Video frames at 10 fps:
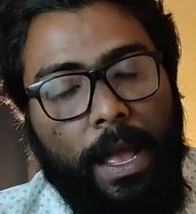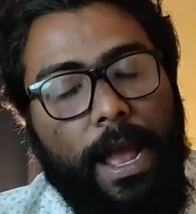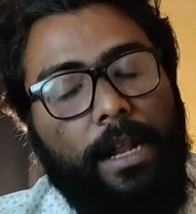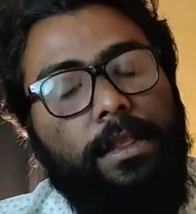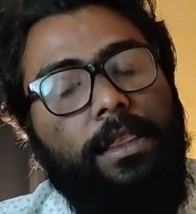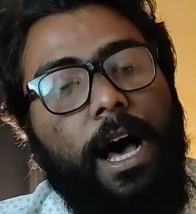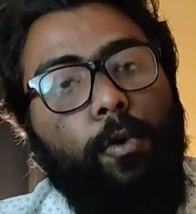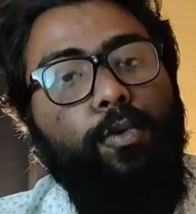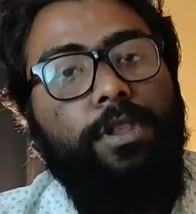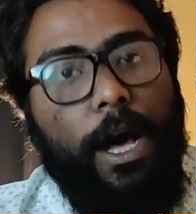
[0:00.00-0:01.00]
একটা
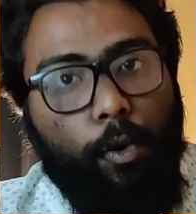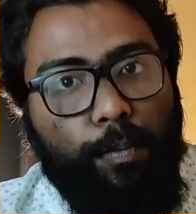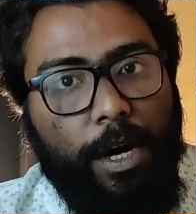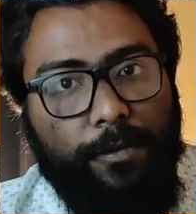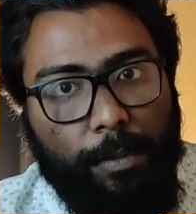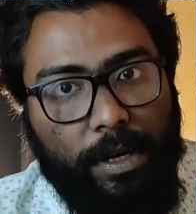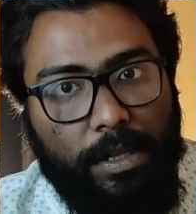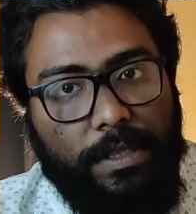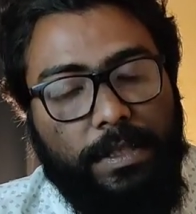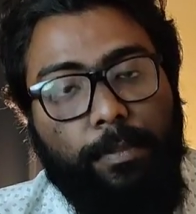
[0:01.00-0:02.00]
দারুণ দারুণ পারফরমেন্স
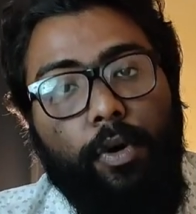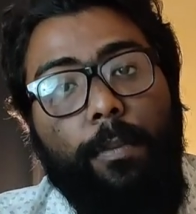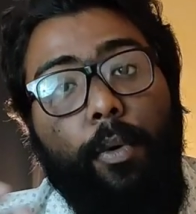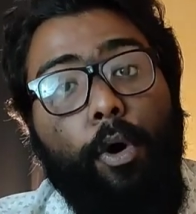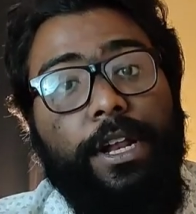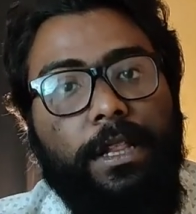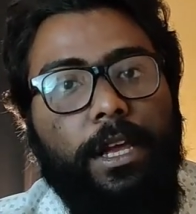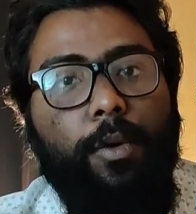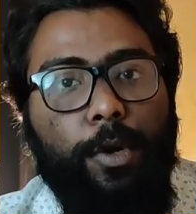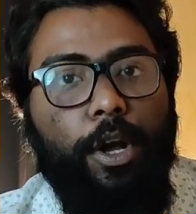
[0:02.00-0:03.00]
দিয়েছে পুরো বডি
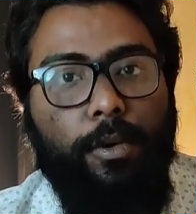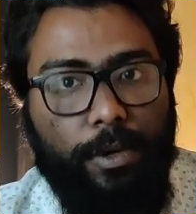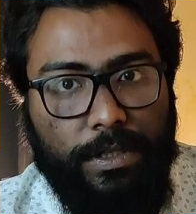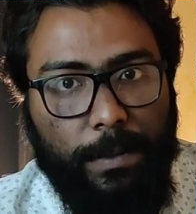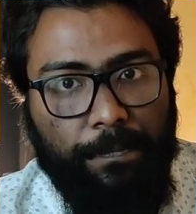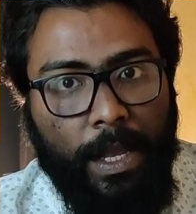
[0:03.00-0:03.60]
দিয়ে অভিনয় করেছে